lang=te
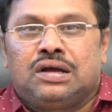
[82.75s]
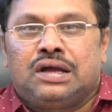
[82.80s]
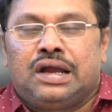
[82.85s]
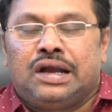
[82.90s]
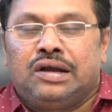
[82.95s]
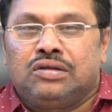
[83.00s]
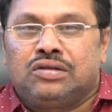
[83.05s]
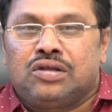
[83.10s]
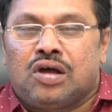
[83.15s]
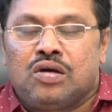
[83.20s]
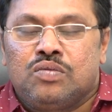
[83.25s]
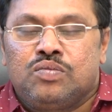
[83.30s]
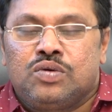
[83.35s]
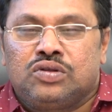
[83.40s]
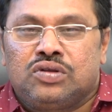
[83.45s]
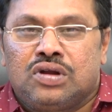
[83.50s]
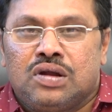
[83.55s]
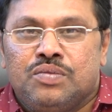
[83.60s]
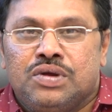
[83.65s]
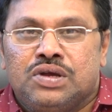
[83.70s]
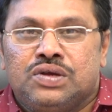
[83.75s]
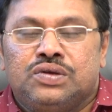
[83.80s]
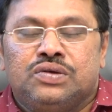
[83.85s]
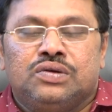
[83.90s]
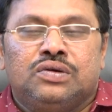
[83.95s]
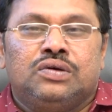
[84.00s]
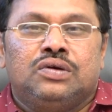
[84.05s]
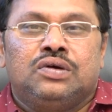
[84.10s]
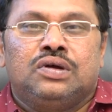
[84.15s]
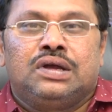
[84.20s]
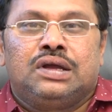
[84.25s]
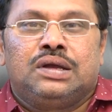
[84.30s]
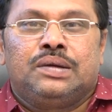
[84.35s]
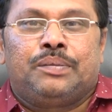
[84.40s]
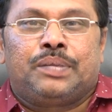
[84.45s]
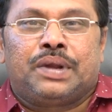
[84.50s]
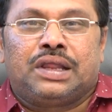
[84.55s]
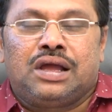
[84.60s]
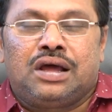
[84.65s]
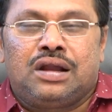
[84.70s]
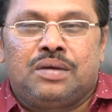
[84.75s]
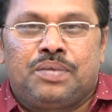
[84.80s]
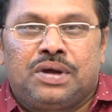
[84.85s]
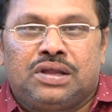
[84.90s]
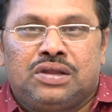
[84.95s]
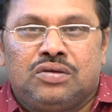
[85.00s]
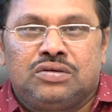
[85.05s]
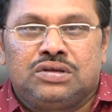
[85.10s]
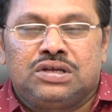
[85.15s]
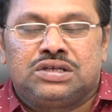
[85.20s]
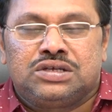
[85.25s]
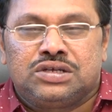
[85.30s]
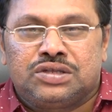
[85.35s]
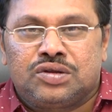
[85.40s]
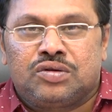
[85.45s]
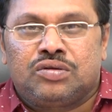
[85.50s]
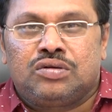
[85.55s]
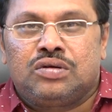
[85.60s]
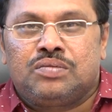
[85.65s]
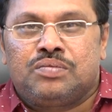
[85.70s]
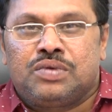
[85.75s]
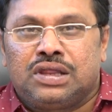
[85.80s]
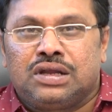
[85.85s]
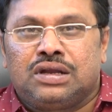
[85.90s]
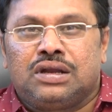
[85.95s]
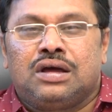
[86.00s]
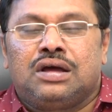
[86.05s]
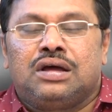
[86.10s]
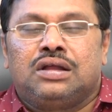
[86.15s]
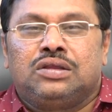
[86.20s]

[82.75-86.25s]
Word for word: అండ్ తాగుబోతు రమేష్ ప్రధాన పాత్ర వచ్చే చిత్రంలో మొదట